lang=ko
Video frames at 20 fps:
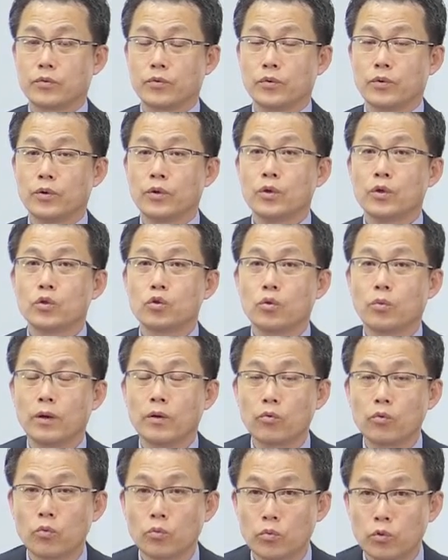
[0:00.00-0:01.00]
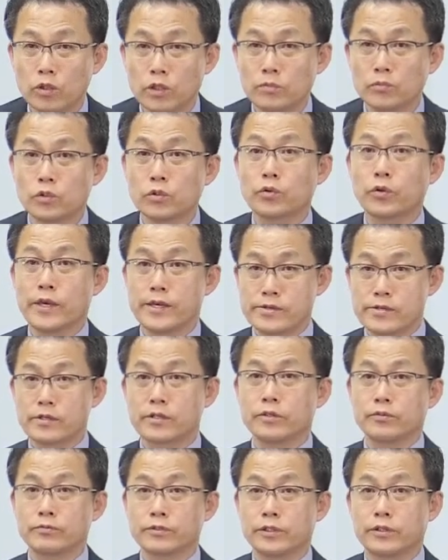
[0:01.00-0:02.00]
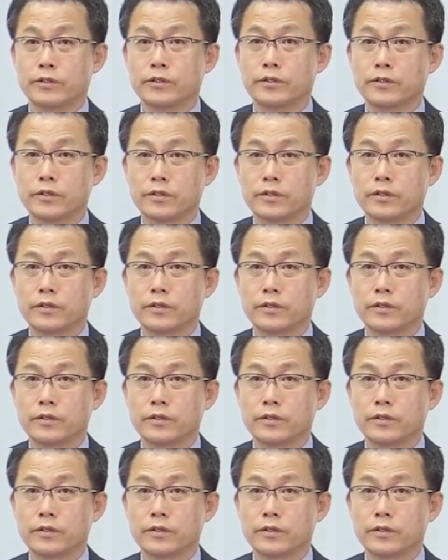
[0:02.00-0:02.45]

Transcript: 또 소방공무원님들도 계실 거고요.